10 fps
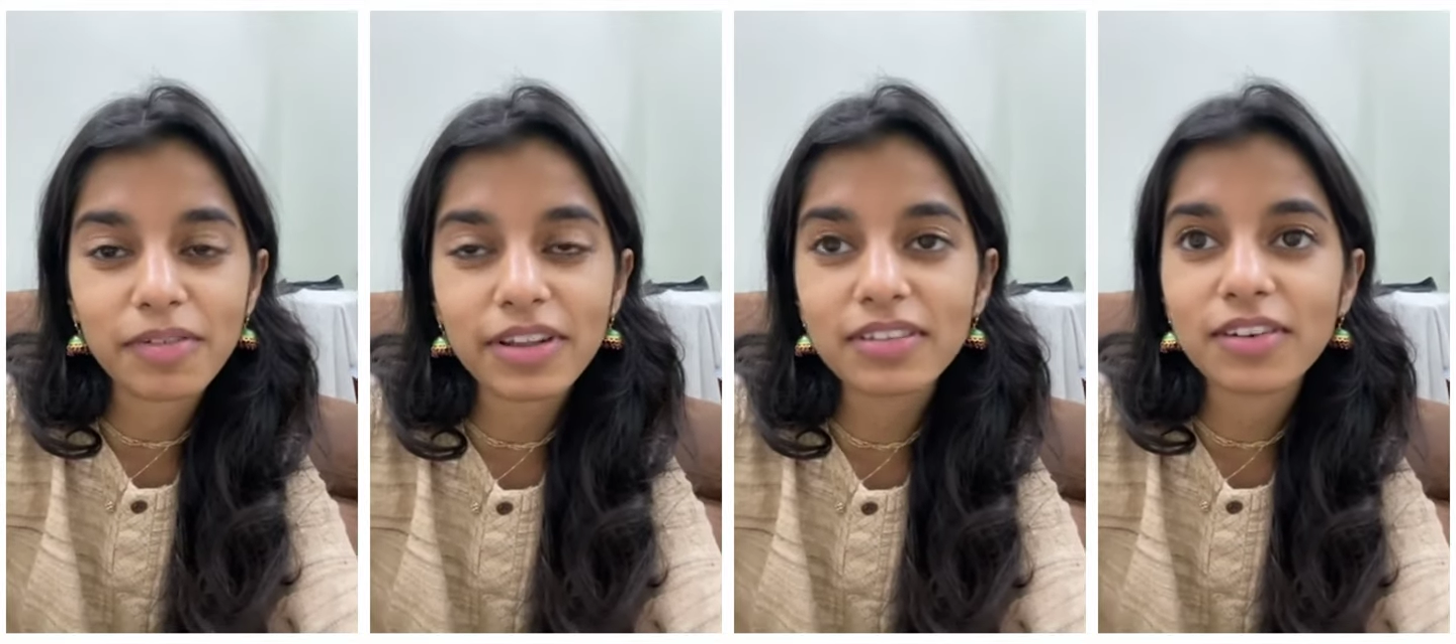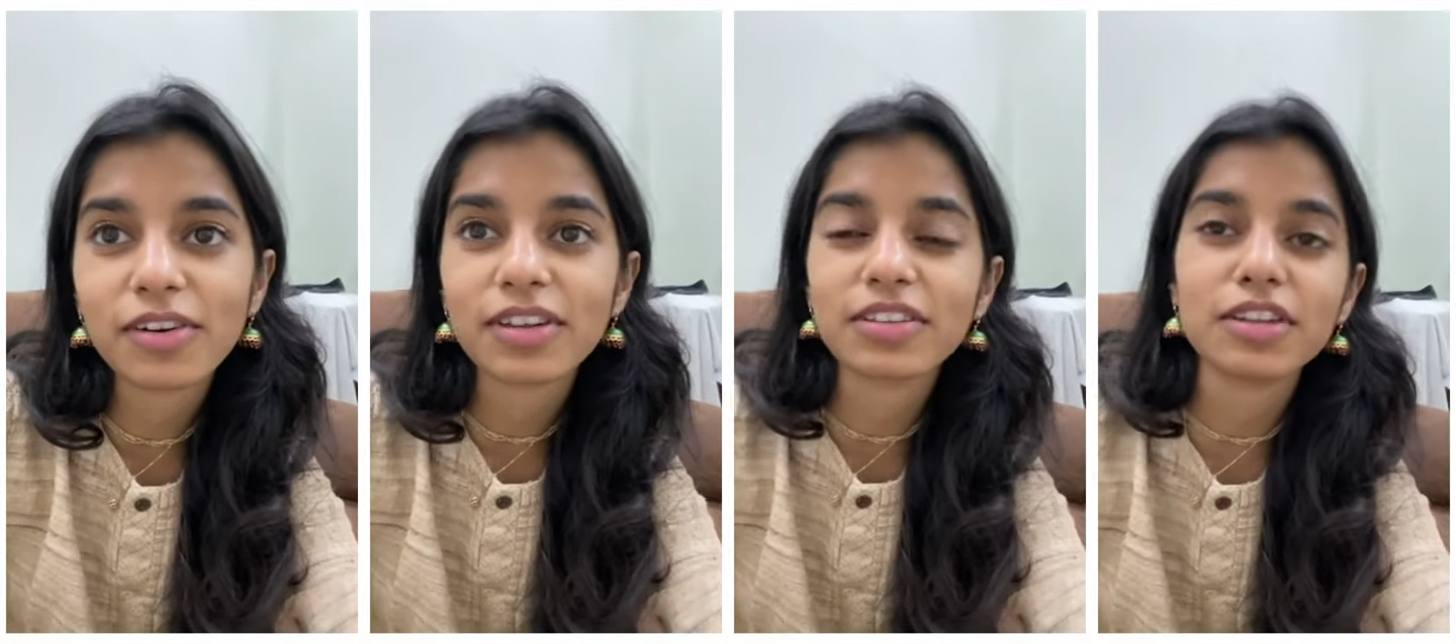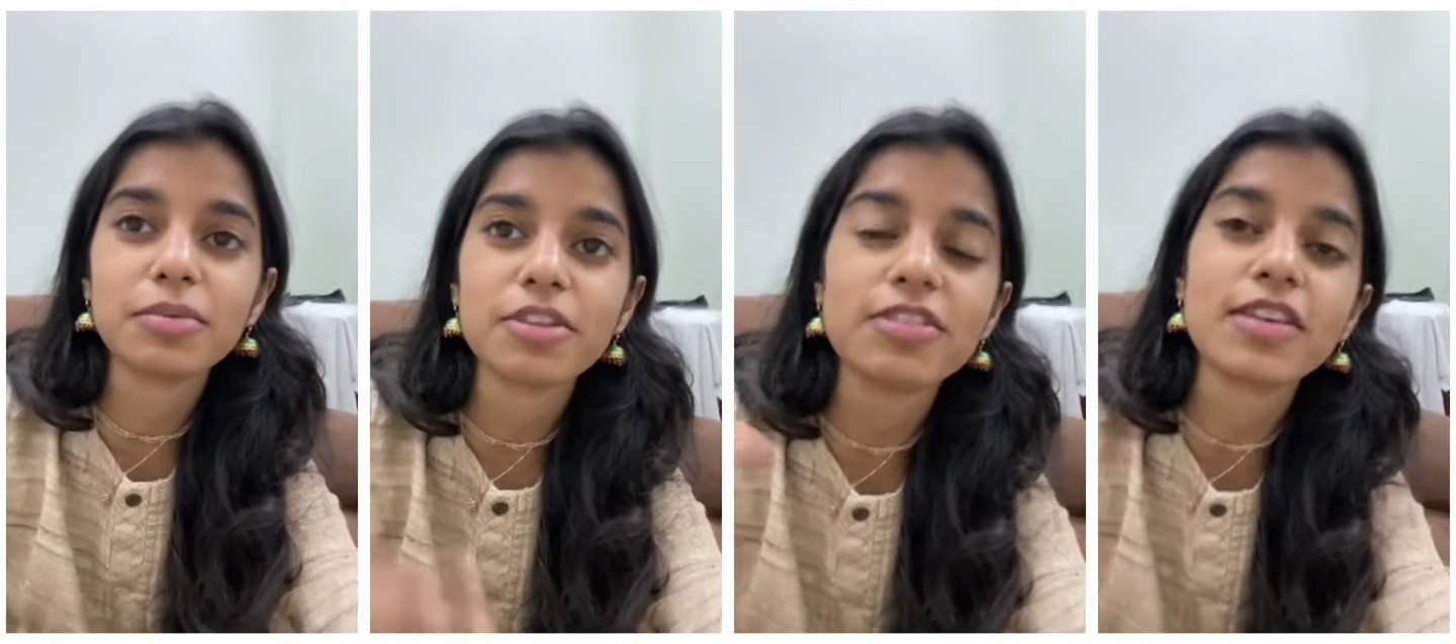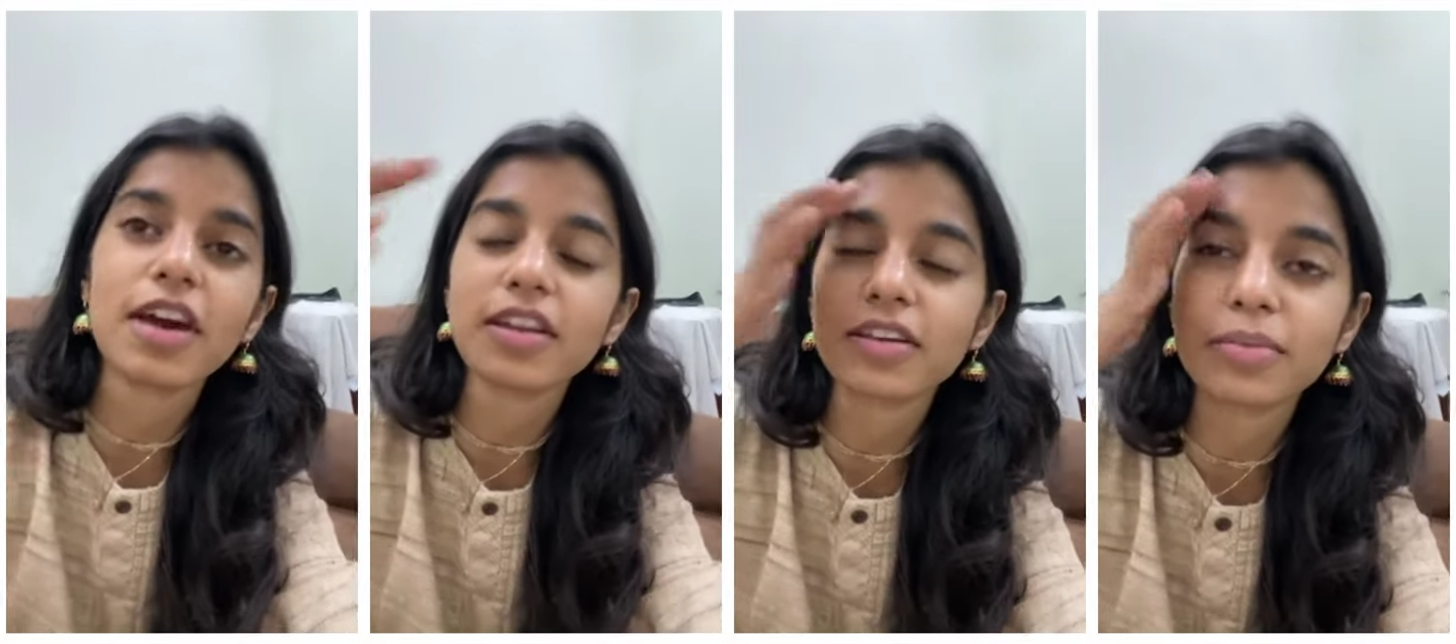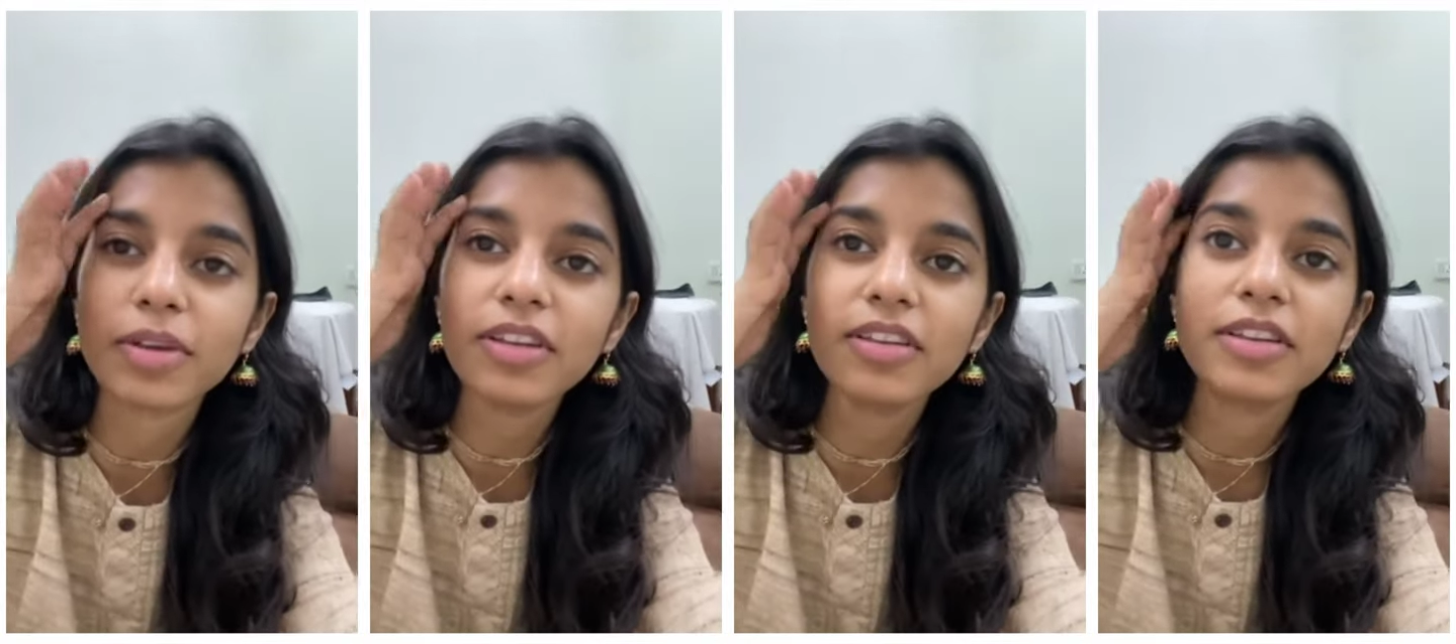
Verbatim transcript: भवन और कितने बजे से कार्यक्रम है